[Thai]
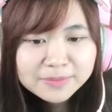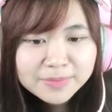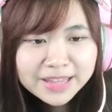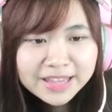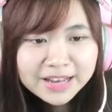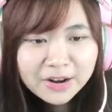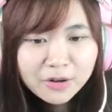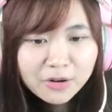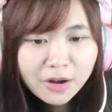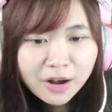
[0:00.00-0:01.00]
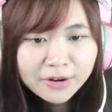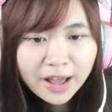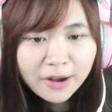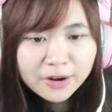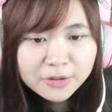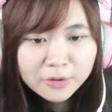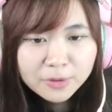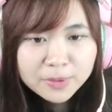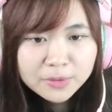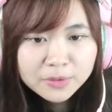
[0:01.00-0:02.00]
เมื่อกี้เราก็รอเขาดาวอะไรอยู่ก็
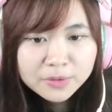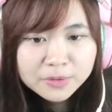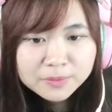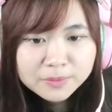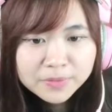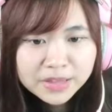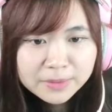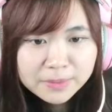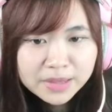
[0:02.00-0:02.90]
ไม่รู้เมื่อกี้มี